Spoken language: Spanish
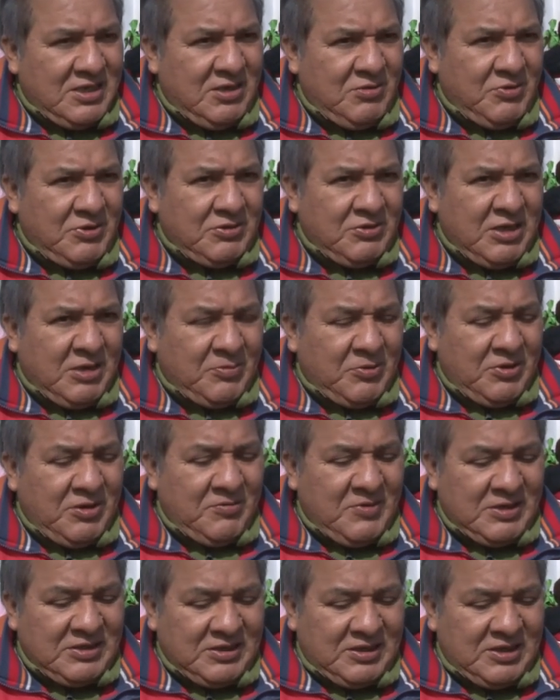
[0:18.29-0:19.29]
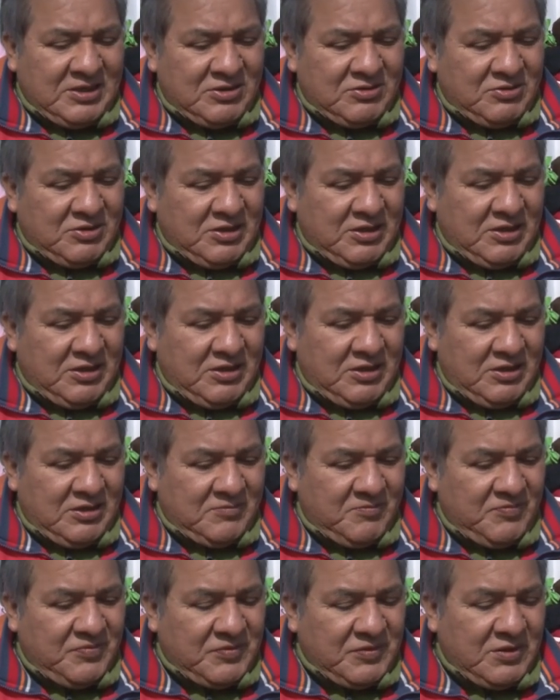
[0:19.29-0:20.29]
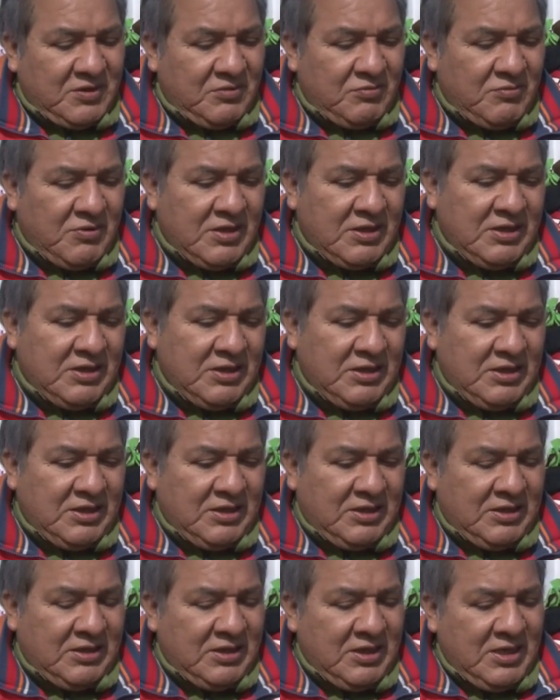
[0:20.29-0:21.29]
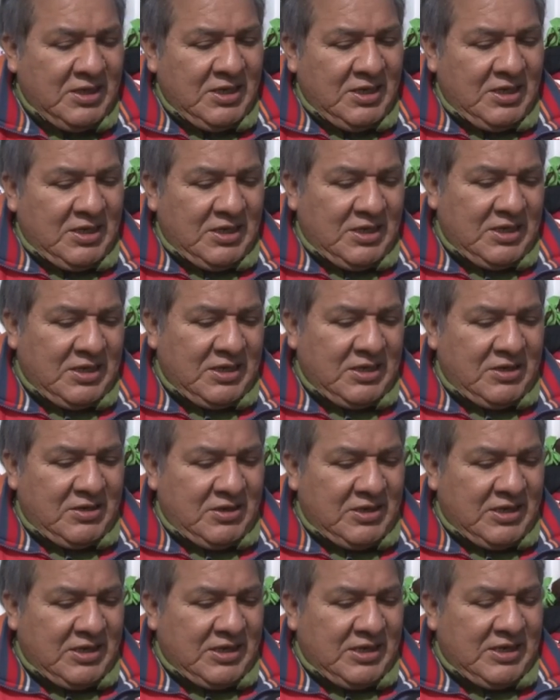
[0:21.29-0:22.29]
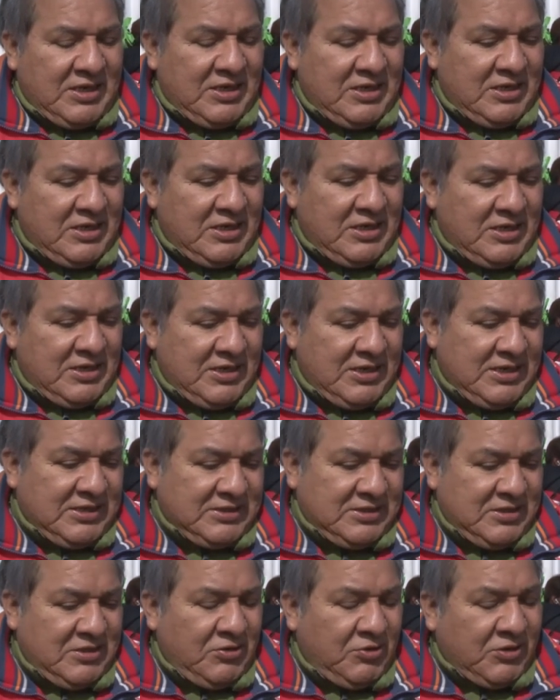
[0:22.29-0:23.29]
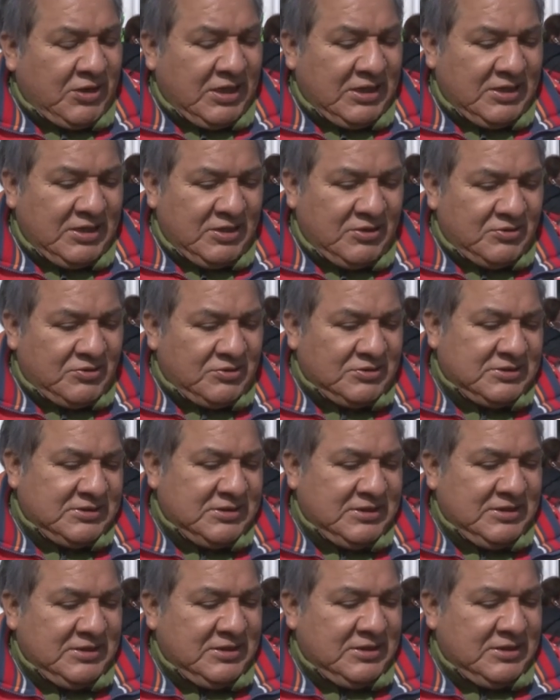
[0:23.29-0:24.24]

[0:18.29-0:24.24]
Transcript: Y bueno, la problemática es que no hay los cajeros